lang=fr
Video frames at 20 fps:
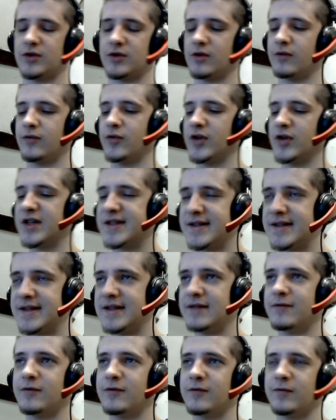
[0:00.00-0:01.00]
Non, faut rester,
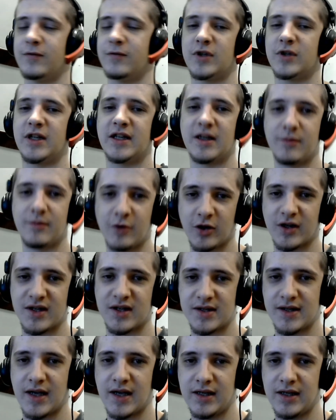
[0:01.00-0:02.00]
faut, que les gamers
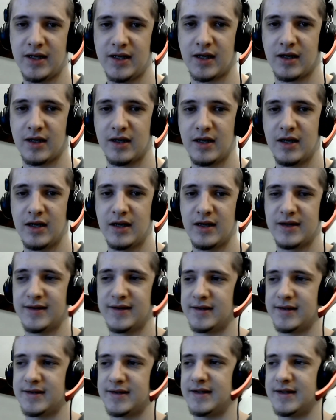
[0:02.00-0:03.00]
restent derrière.
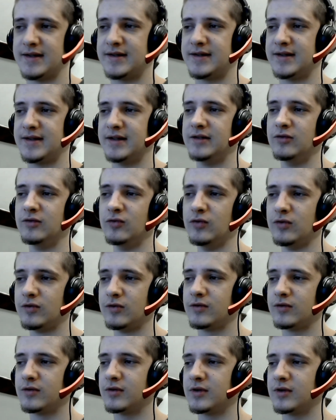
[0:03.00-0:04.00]
C'est nous
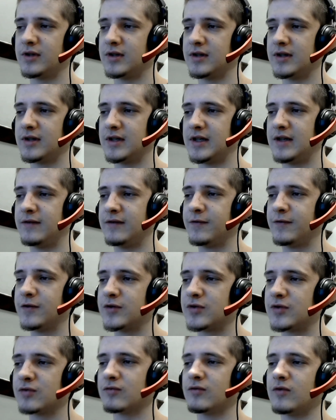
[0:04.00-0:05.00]
qui
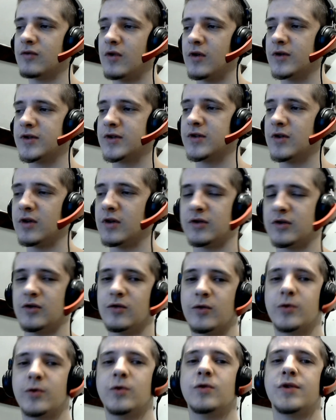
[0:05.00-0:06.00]
faisons en sorte que
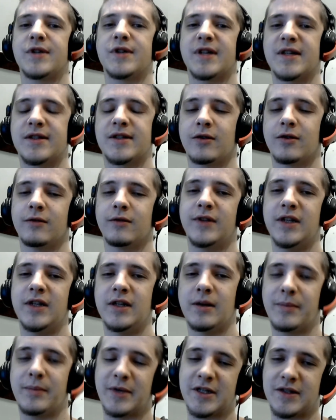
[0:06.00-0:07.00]
l'Oculus reste en
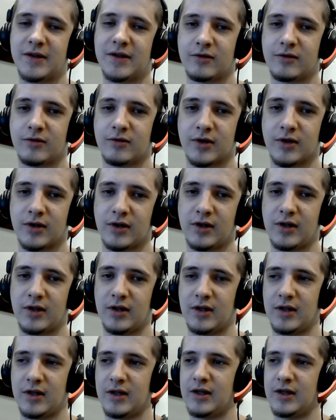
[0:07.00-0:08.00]
vie après ça. Quoi.
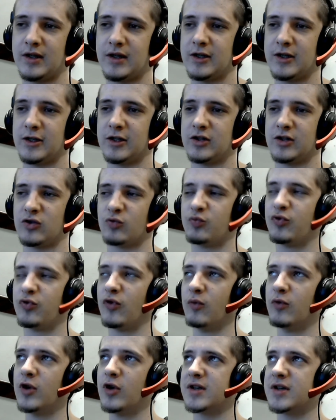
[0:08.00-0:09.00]
Donc pour
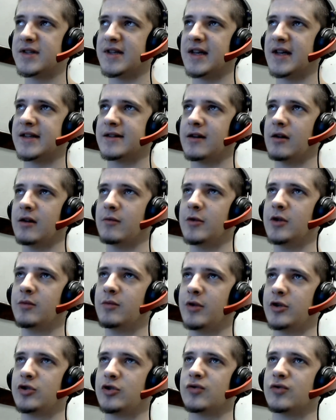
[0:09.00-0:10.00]
moi, ça reste quand même une
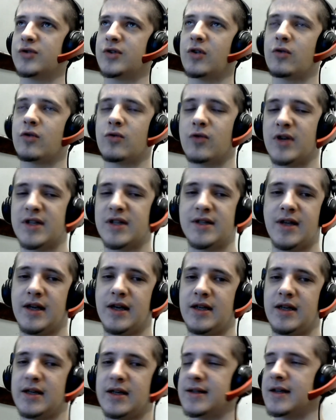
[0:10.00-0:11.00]
bonne chose. Tant qu'on reste
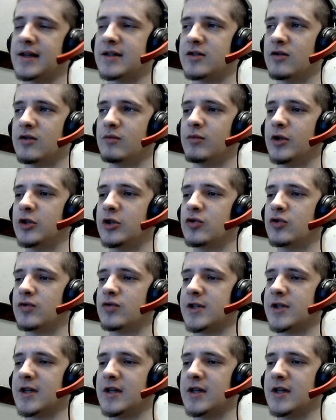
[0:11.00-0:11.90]
derrière, ça reste une bonne chose.